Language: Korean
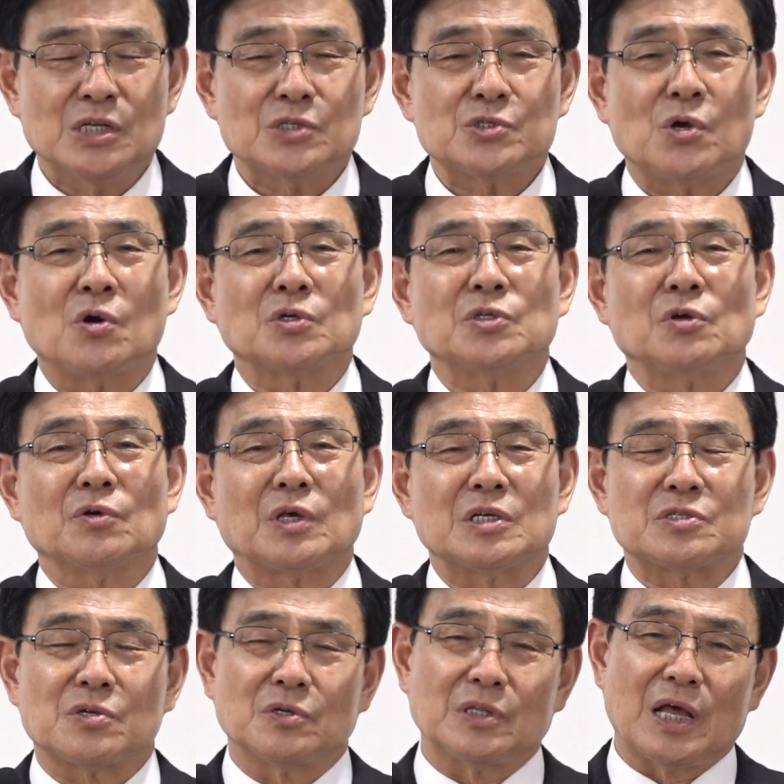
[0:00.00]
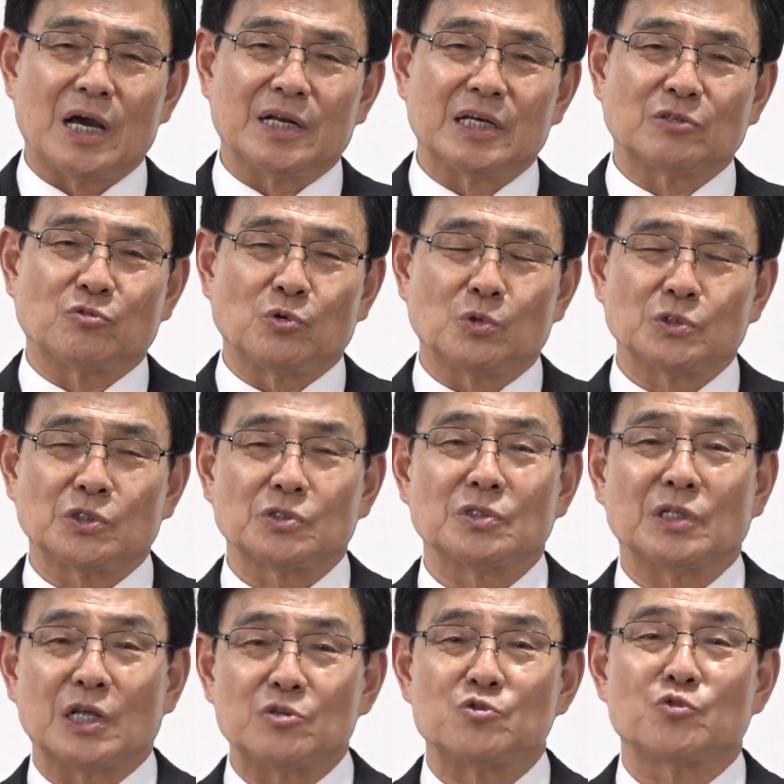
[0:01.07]
성령께서 내 안에
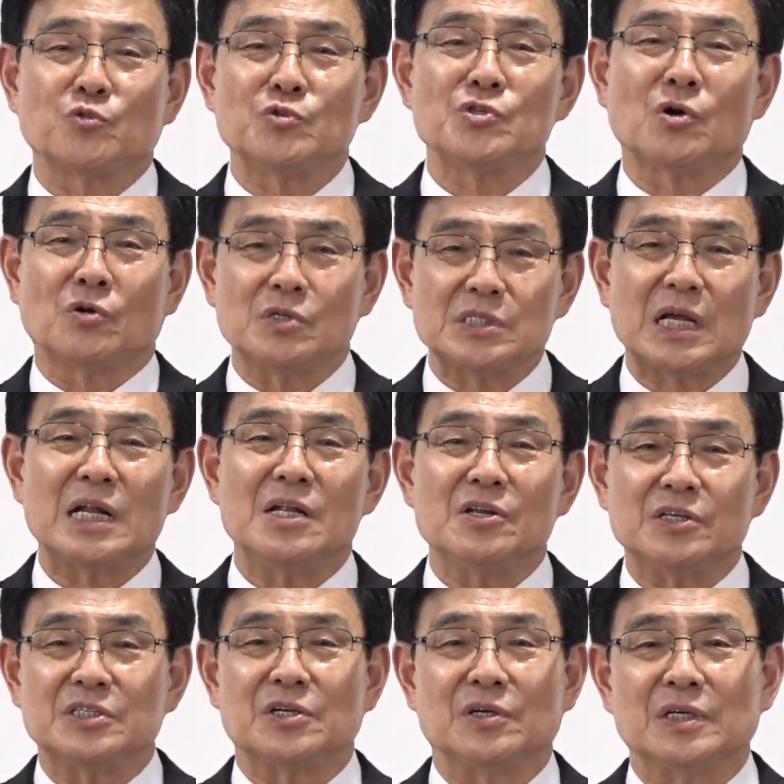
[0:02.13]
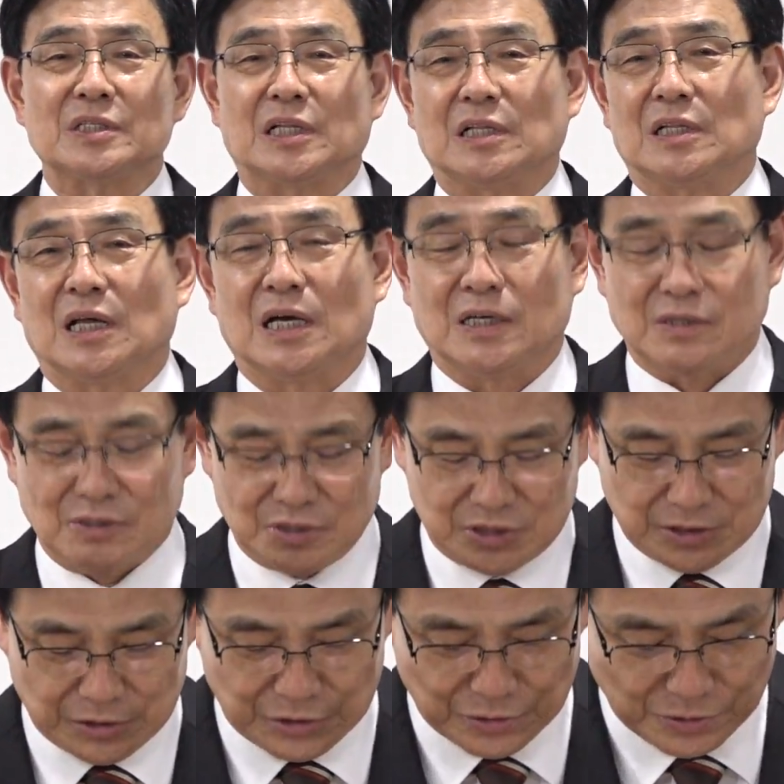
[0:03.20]
들어오셔서 내 죽은 영을 살리셔야 된다는
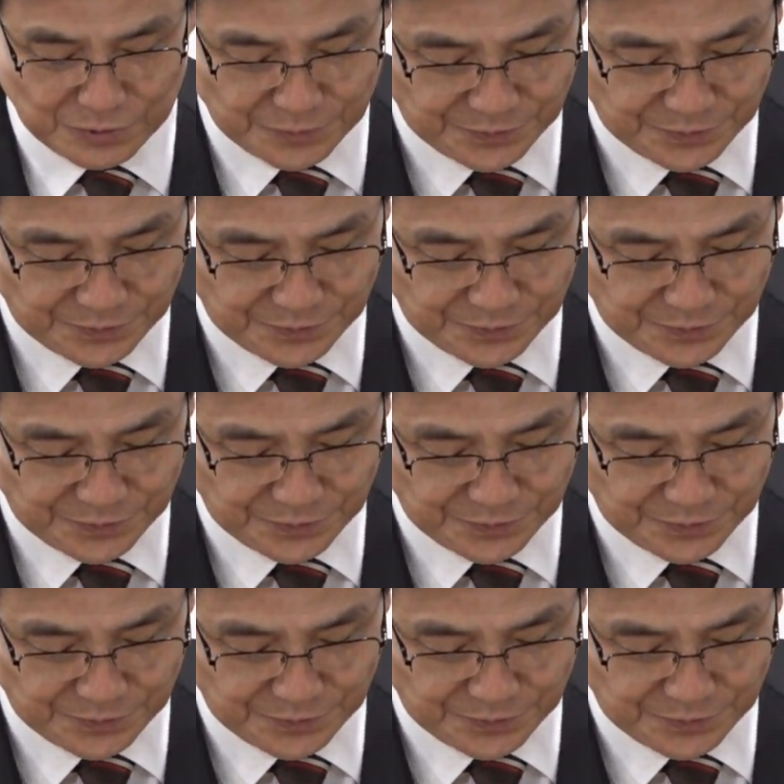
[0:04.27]
것이죠.